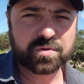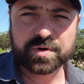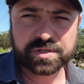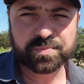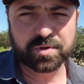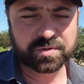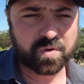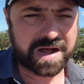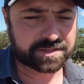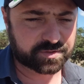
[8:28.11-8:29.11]

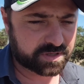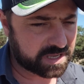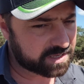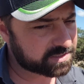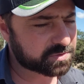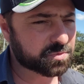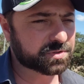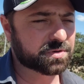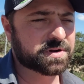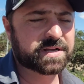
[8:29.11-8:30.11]
8.4, que é esse
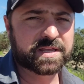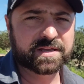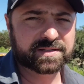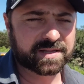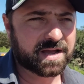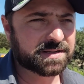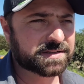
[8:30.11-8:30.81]
motor aqui, tá?